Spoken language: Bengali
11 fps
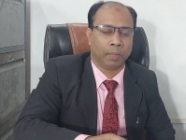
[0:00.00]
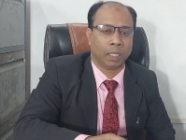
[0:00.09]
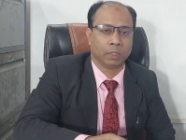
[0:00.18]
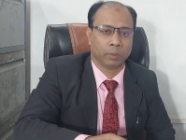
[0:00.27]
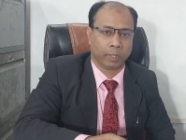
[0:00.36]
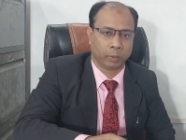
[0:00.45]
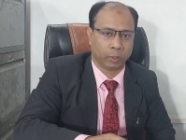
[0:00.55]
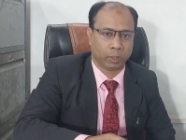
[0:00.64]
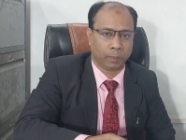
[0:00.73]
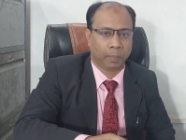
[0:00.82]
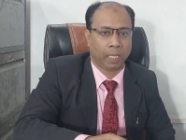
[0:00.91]
বাস্তবায়ন
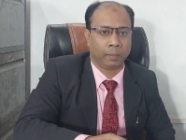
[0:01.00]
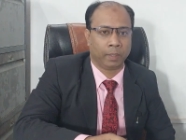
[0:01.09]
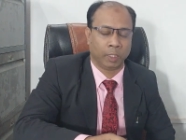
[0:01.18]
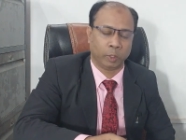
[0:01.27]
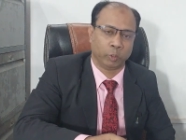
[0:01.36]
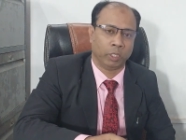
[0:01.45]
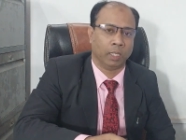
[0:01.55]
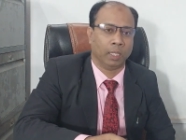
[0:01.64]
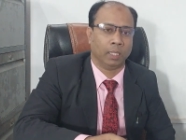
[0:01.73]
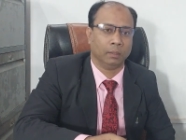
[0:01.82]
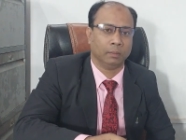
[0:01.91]
করতে পারবে
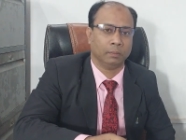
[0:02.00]
ইনশাল্লাহ